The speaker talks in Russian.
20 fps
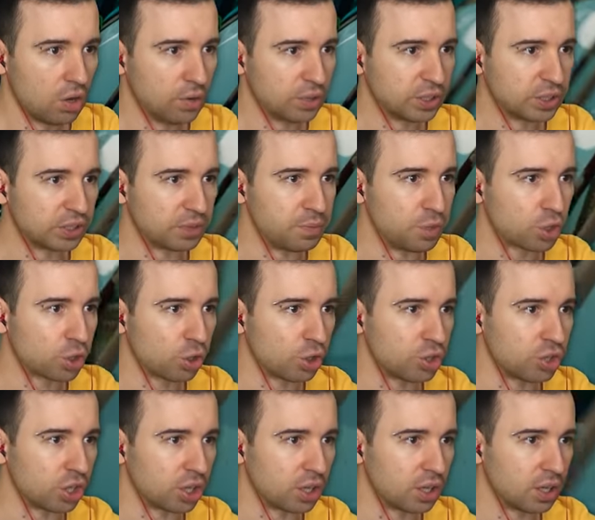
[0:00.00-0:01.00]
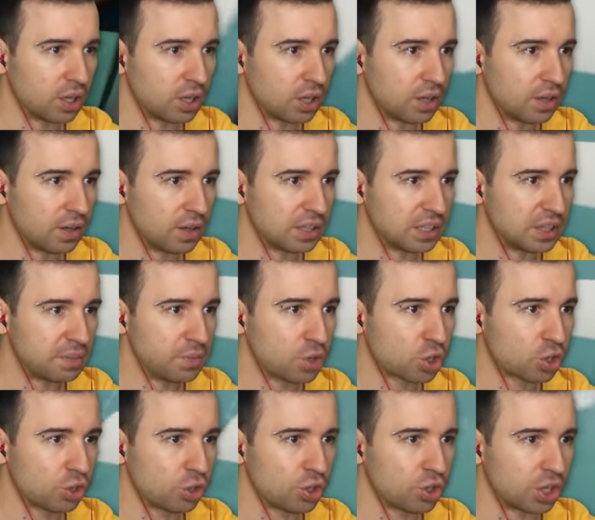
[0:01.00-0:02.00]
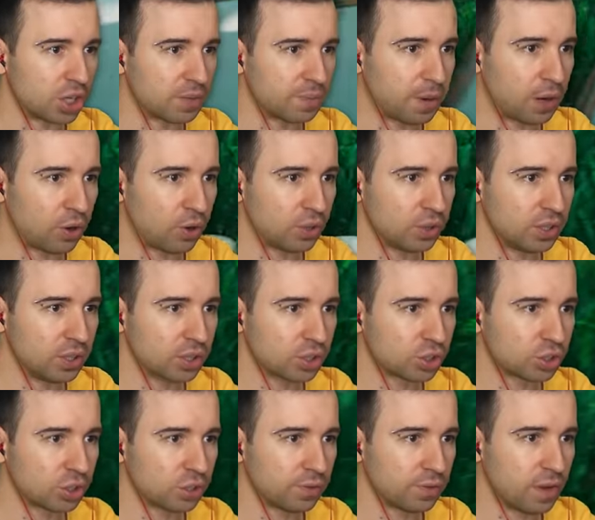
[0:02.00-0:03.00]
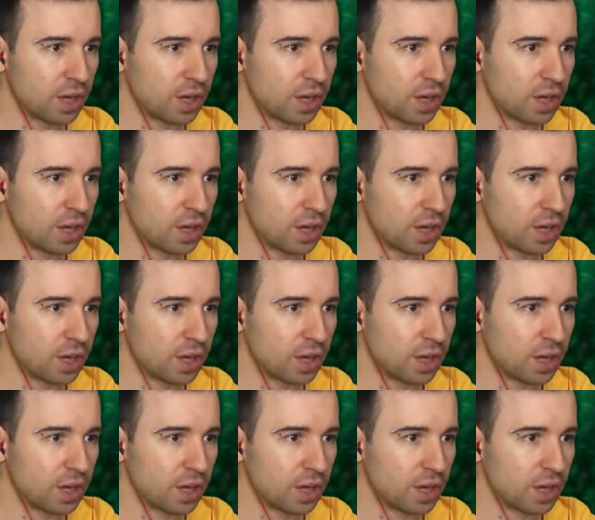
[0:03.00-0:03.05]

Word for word: Вот этот мешочек. Вот этот мешочек, походу, это что-то